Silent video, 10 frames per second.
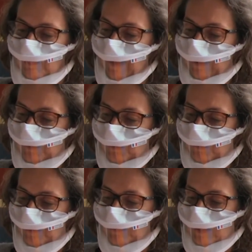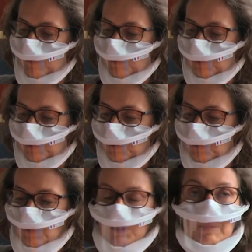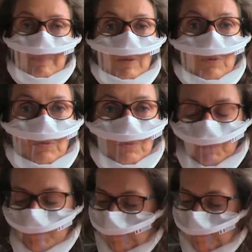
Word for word: par une famille dont je ne connais pas le nom.